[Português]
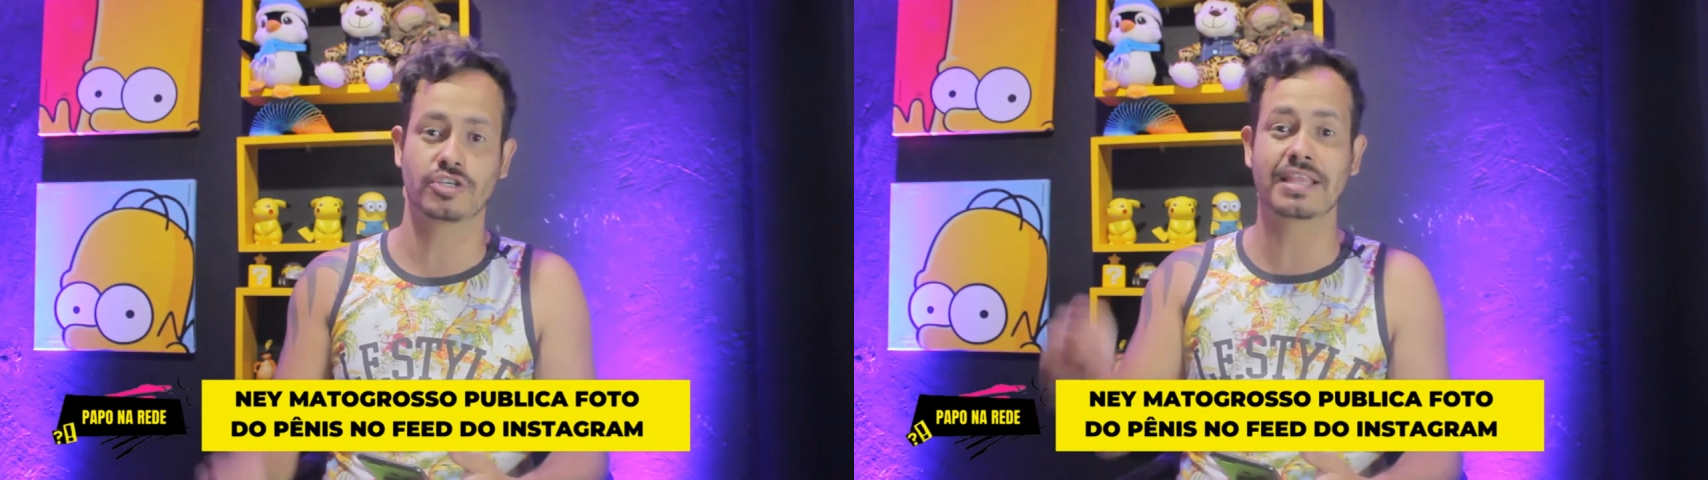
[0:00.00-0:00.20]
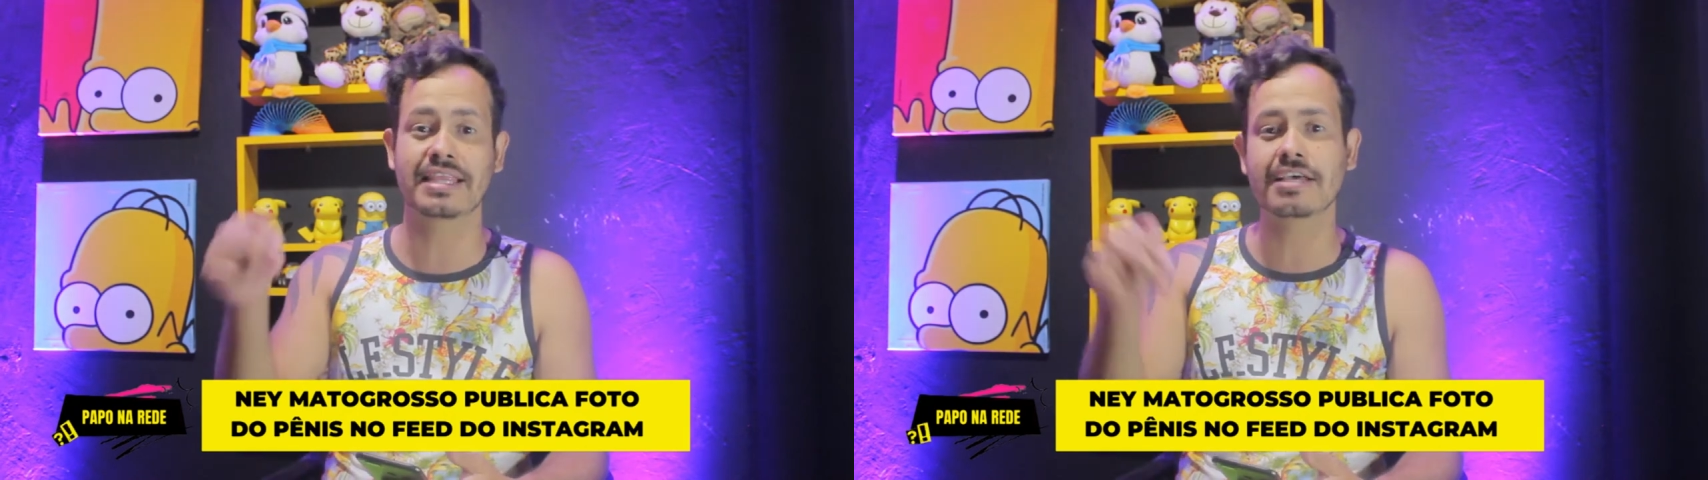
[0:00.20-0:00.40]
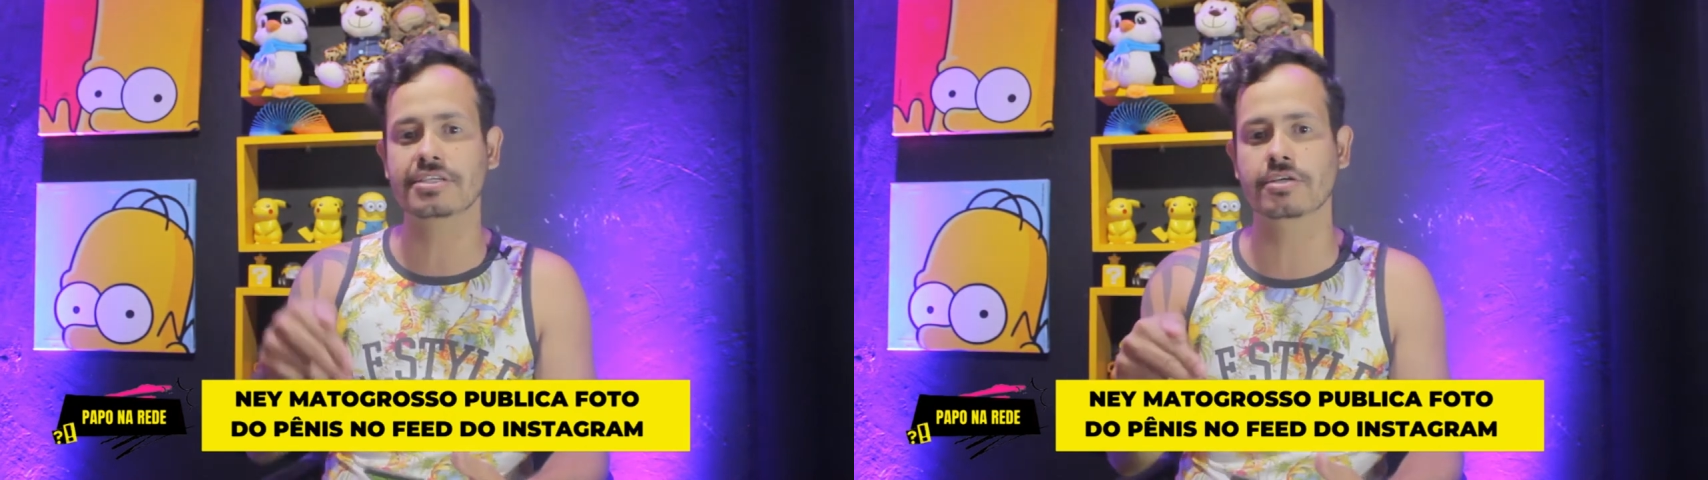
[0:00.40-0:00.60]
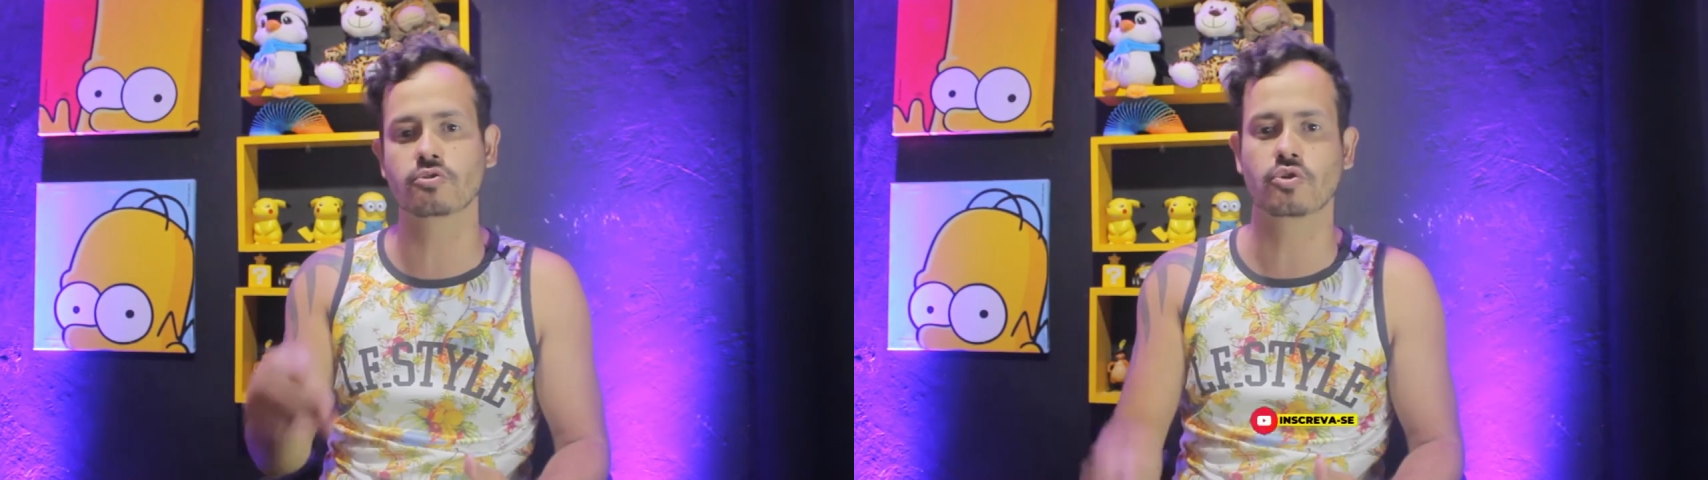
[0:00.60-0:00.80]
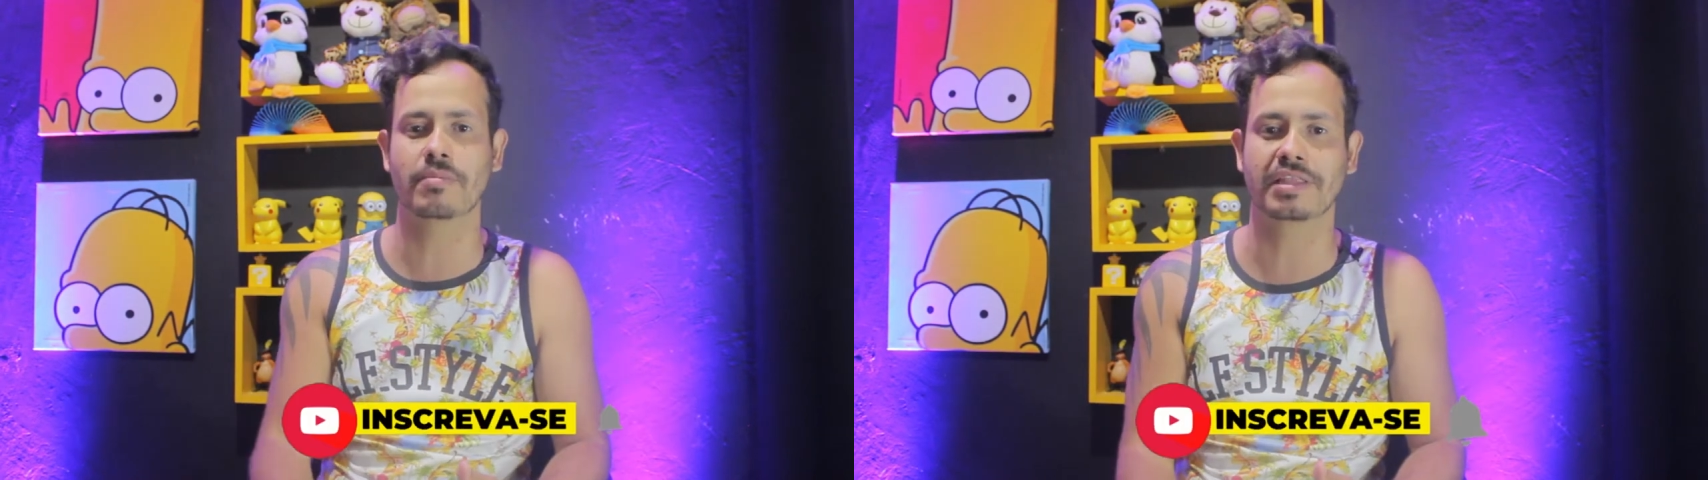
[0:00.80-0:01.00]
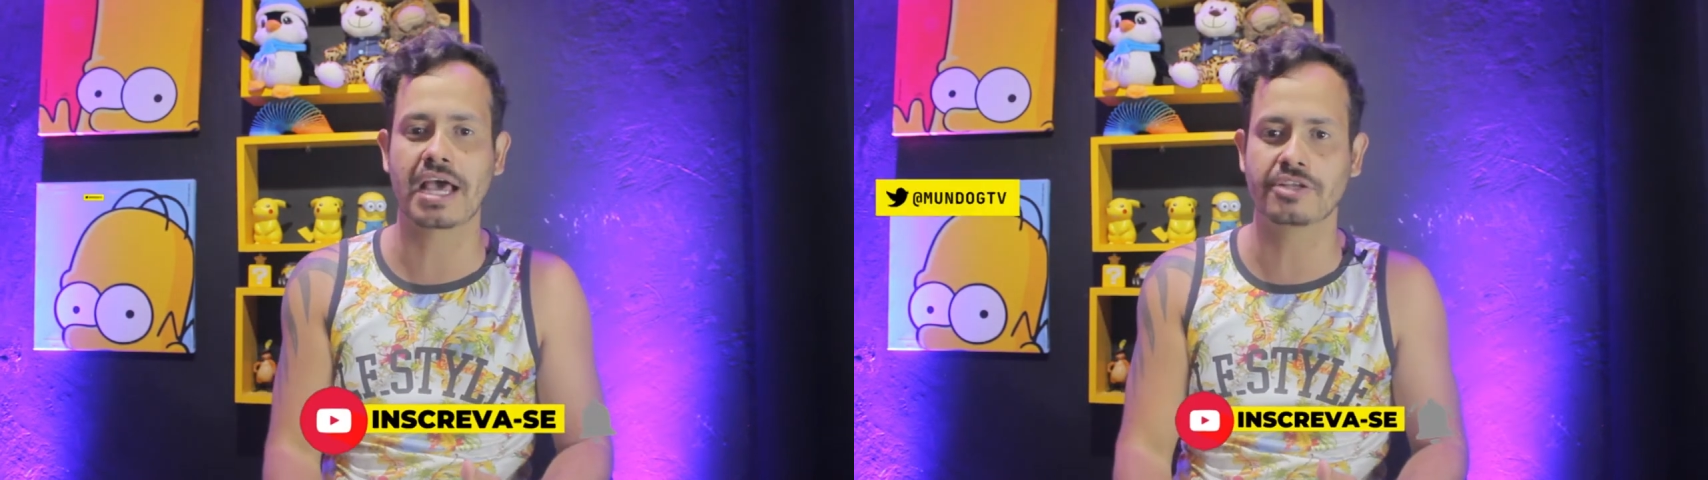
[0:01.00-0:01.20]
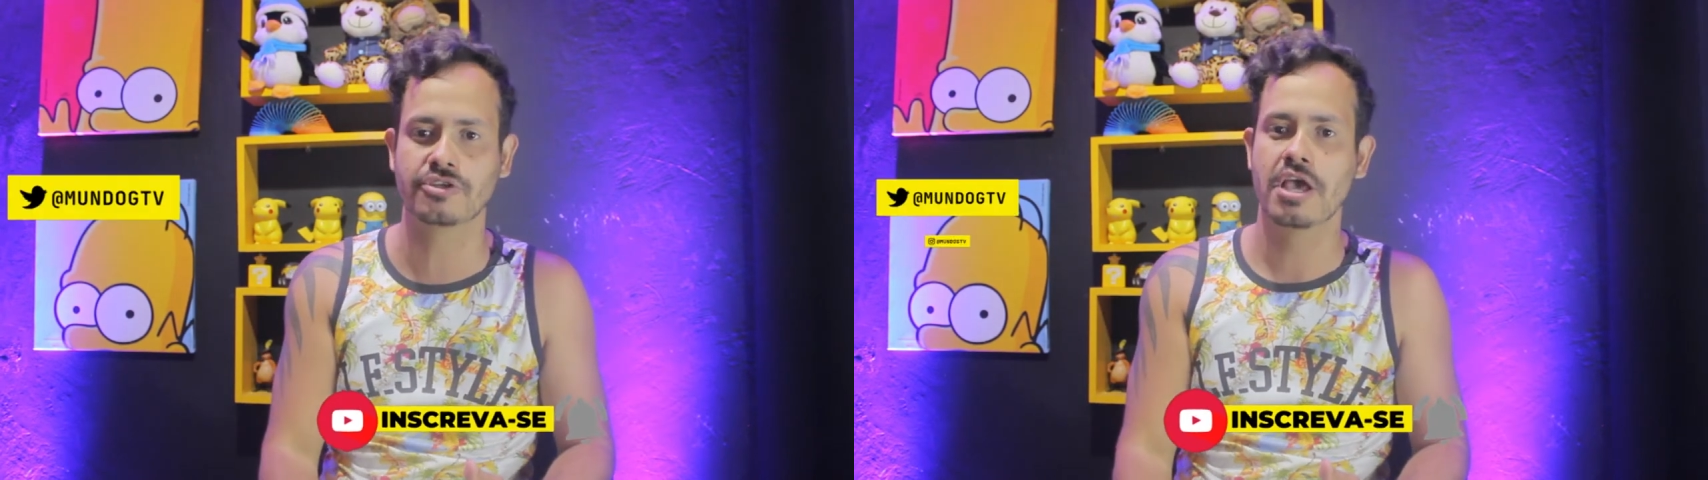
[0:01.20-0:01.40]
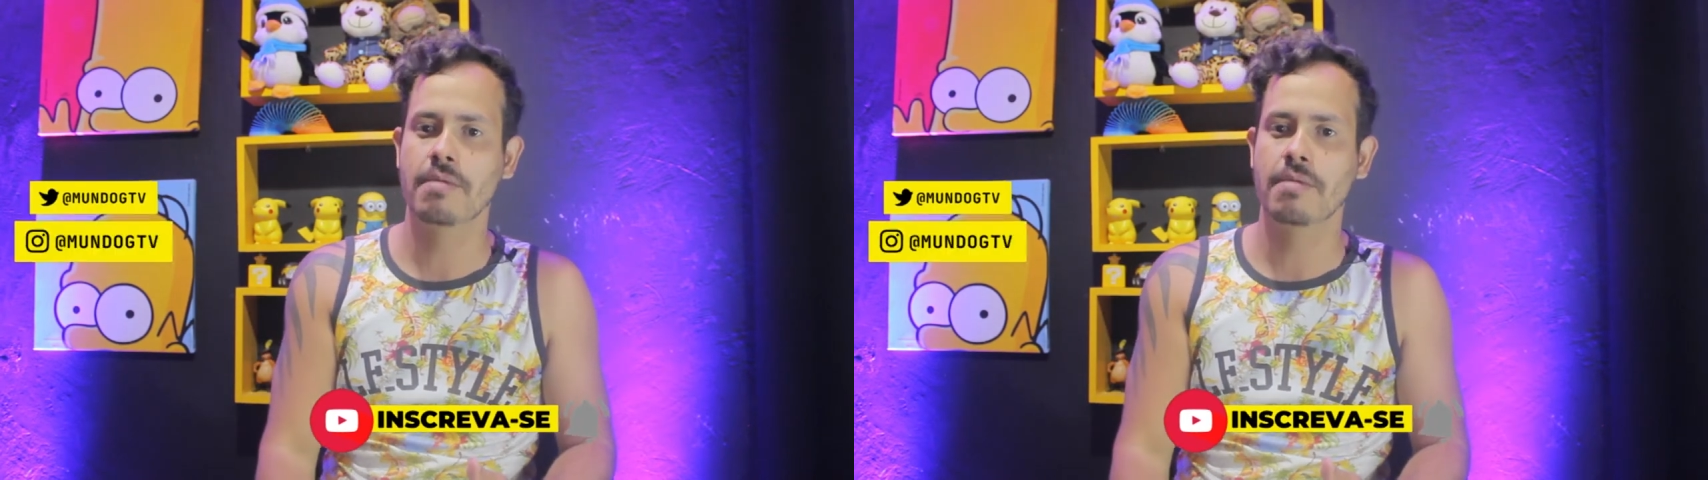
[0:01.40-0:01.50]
Já deixa aqui nos comentários,